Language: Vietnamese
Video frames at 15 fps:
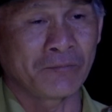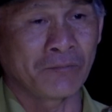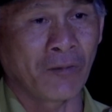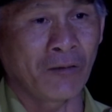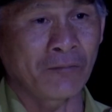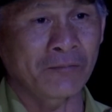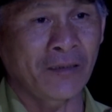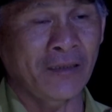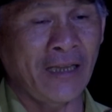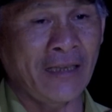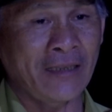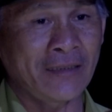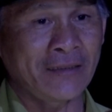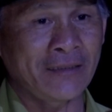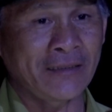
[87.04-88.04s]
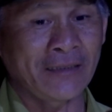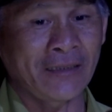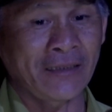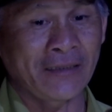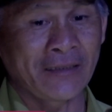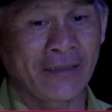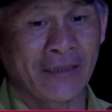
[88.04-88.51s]
một là là
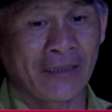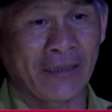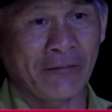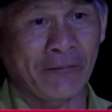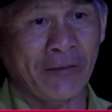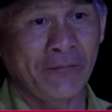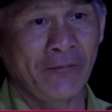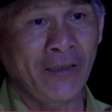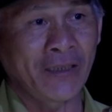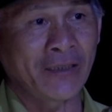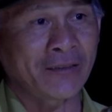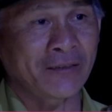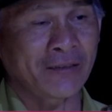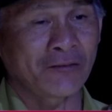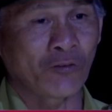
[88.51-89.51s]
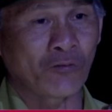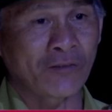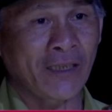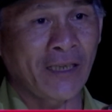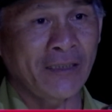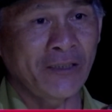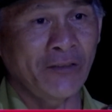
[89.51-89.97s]
là, là phải quyết liệt
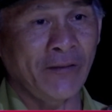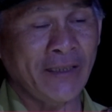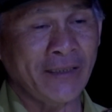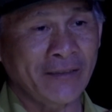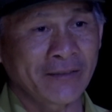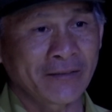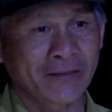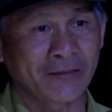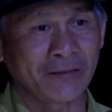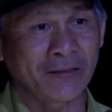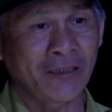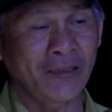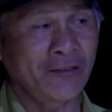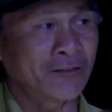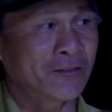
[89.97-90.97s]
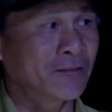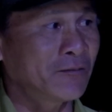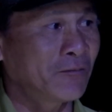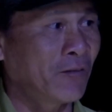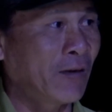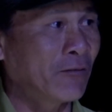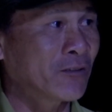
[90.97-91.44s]
tuần tra truy quét những cái đối
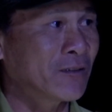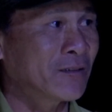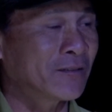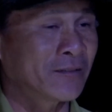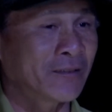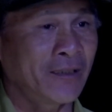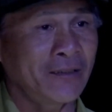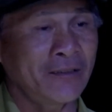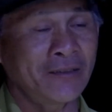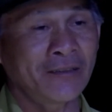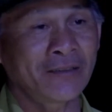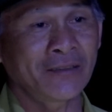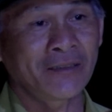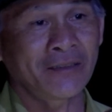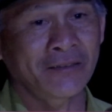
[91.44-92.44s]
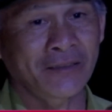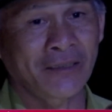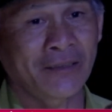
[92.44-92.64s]
tượng vào rừng để ờ,